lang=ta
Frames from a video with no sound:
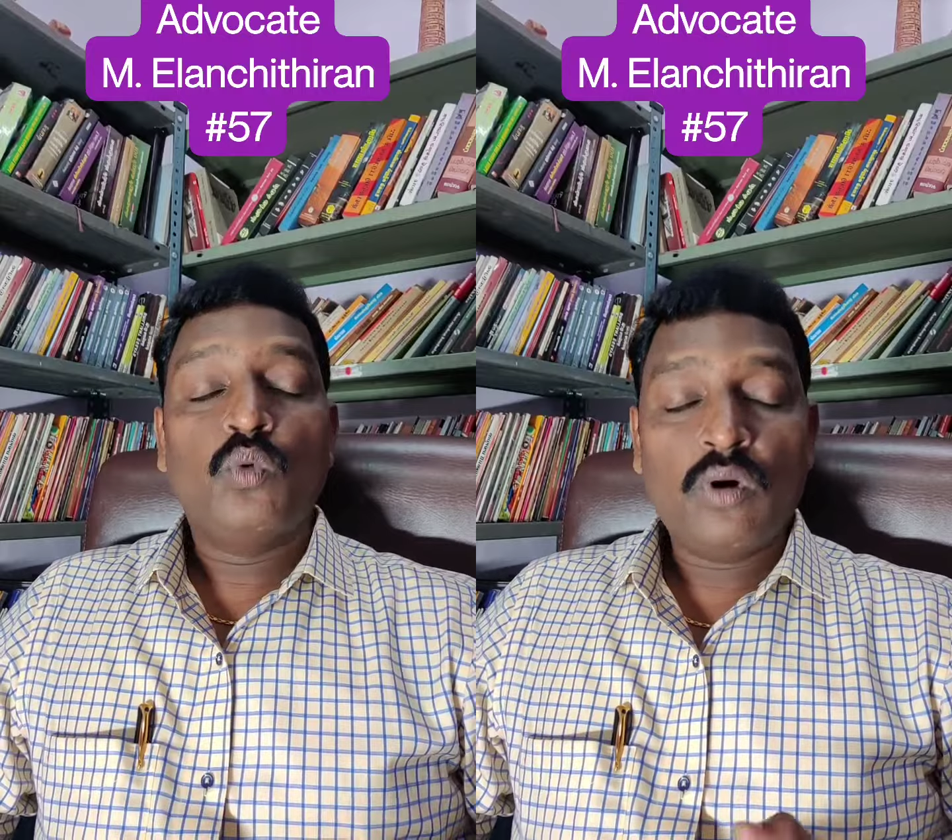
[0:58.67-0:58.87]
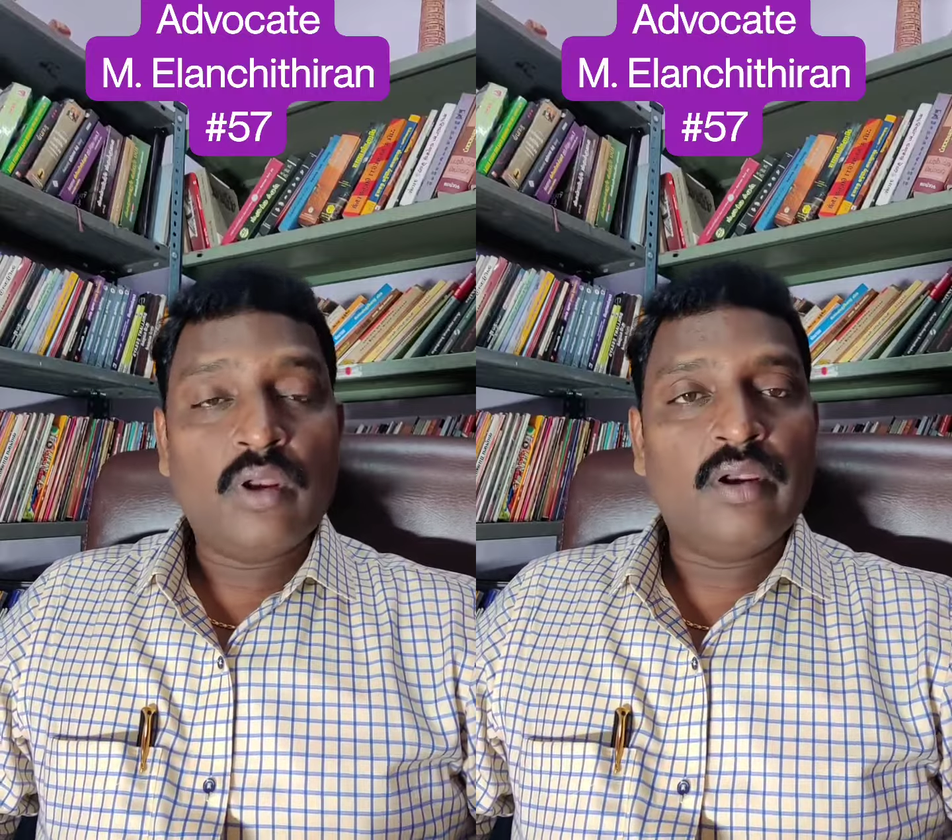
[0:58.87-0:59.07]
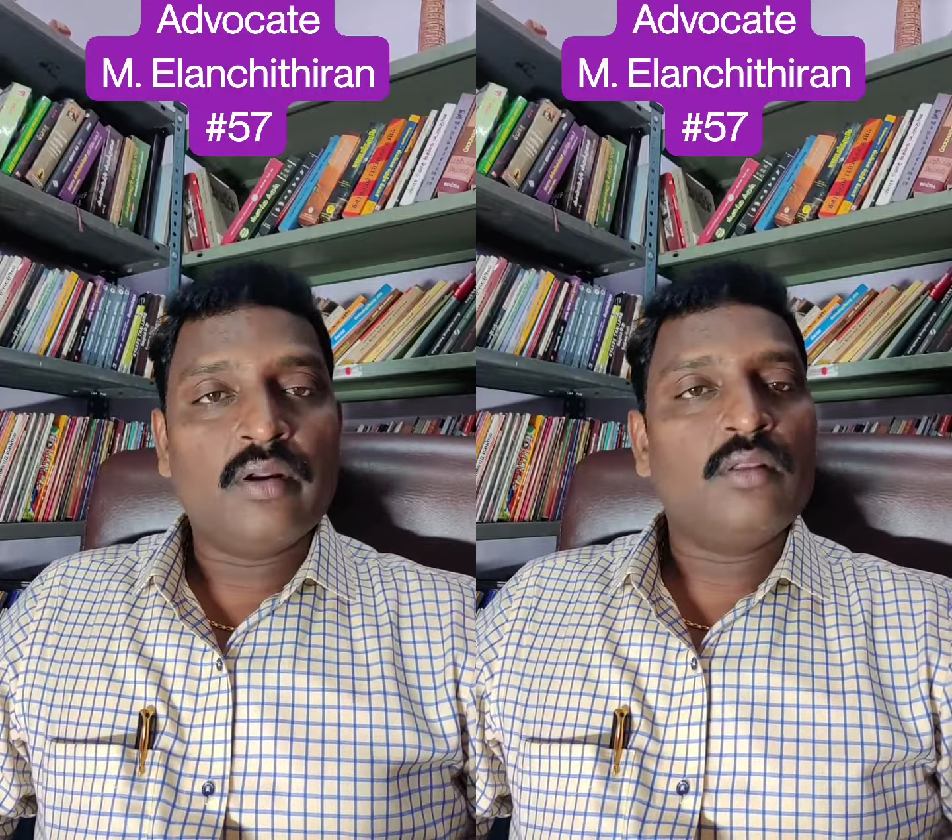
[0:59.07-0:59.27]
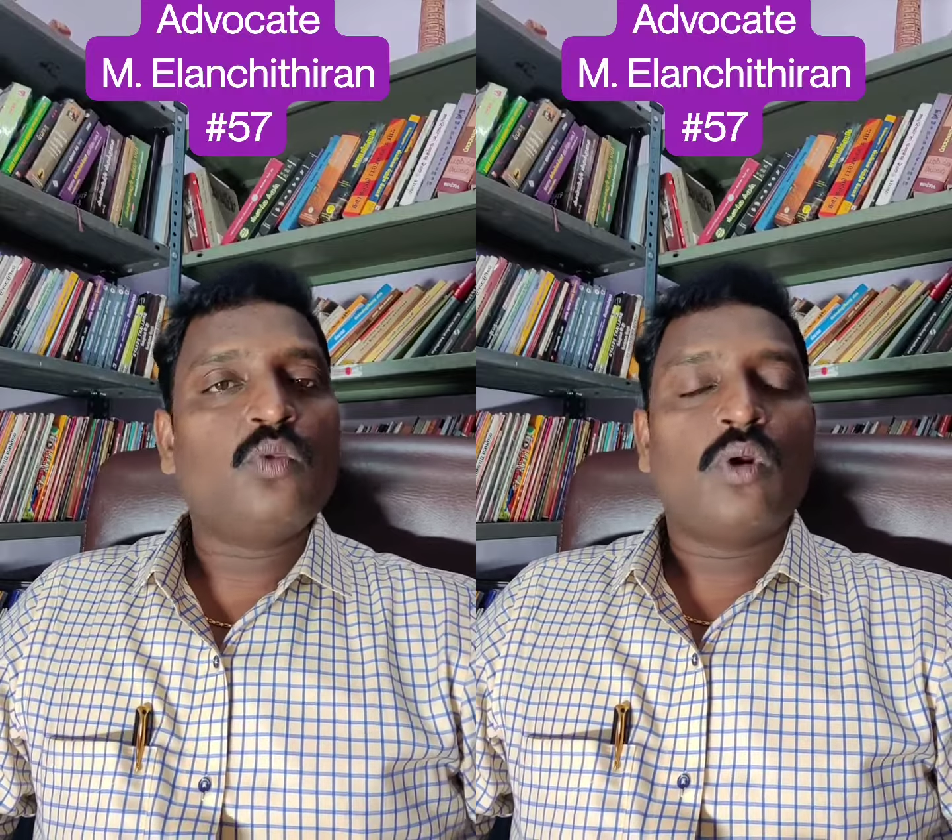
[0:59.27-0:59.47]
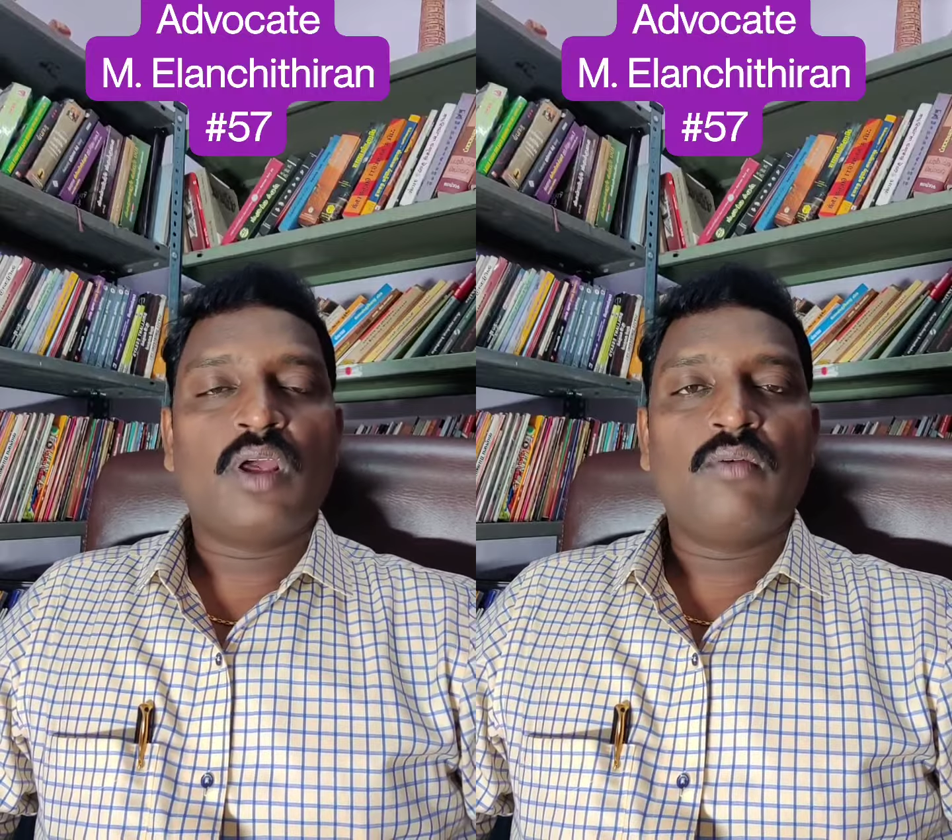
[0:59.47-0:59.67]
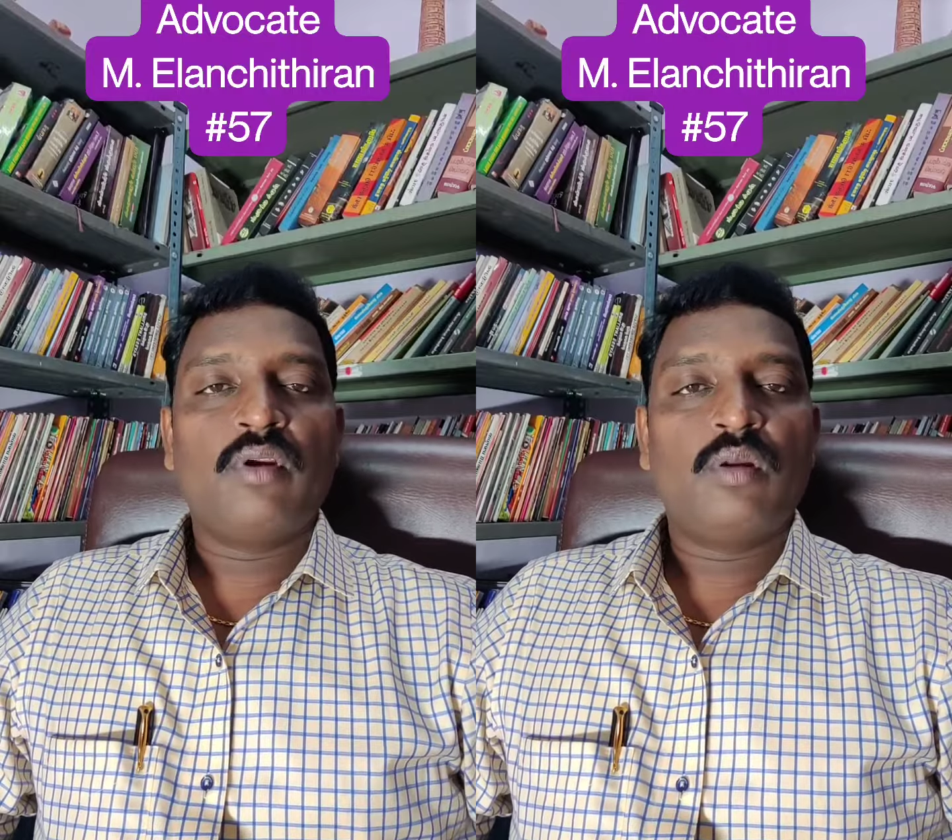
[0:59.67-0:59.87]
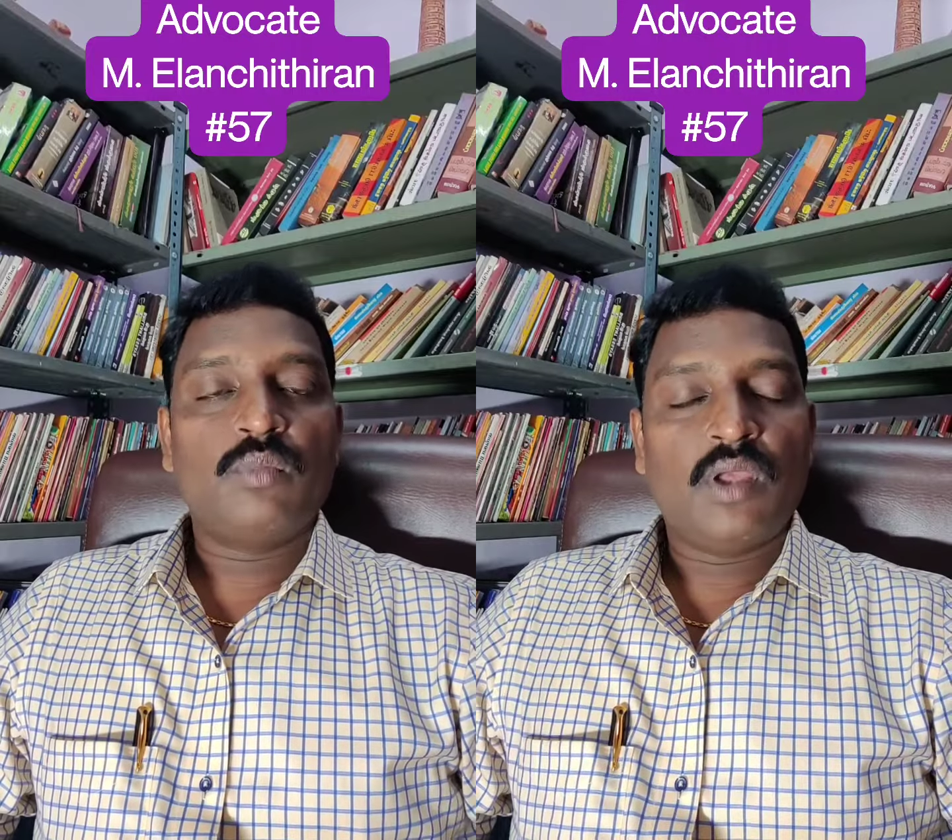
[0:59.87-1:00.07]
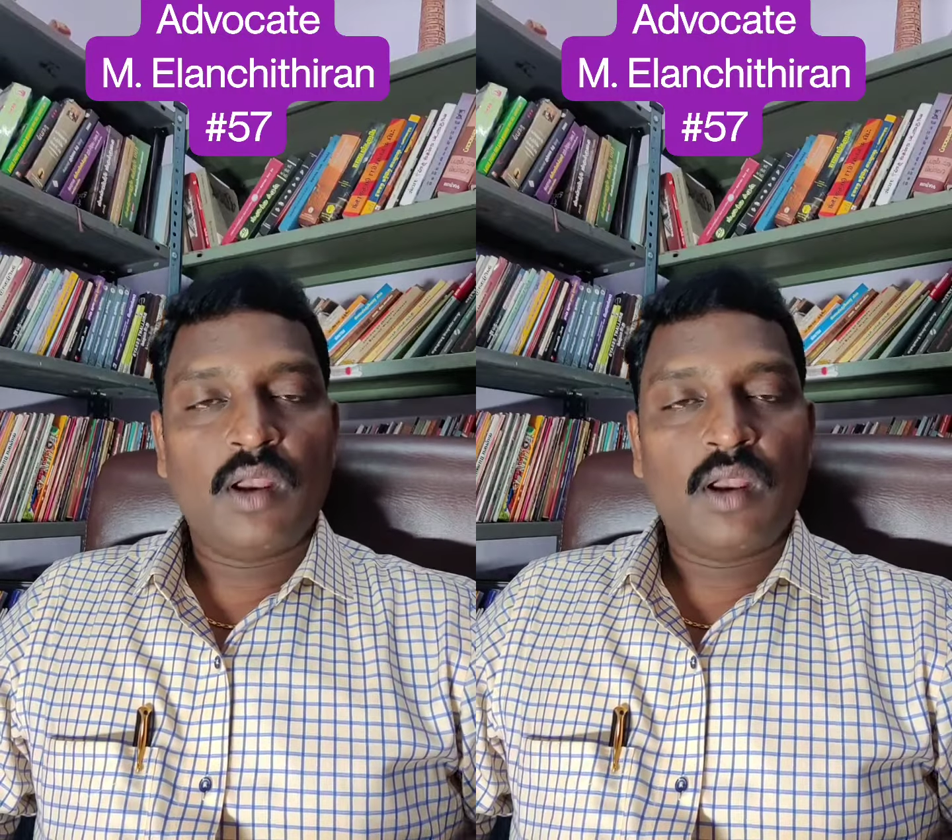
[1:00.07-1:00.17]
உங்களிலிருந்து தொடங்க வேண்டும்